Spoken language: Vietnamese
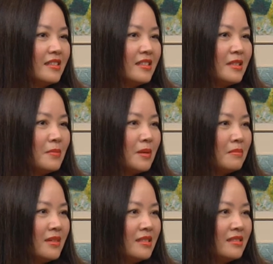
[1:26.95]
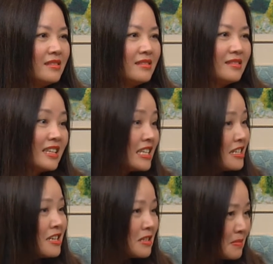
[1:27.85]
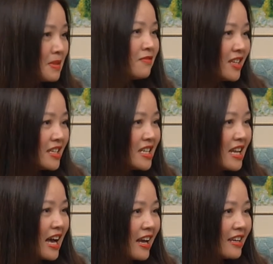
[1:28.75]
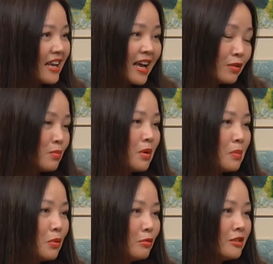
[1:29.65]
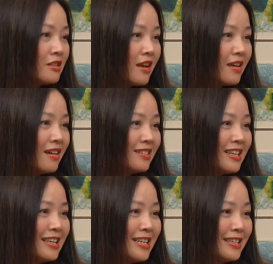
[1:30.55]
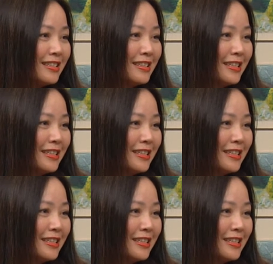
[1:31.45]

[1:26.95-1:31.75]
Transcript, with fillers: nhưng mà mình nghĩ đi thì mình phải nghĩ lại ai cũng mong muốn như vậy hết thì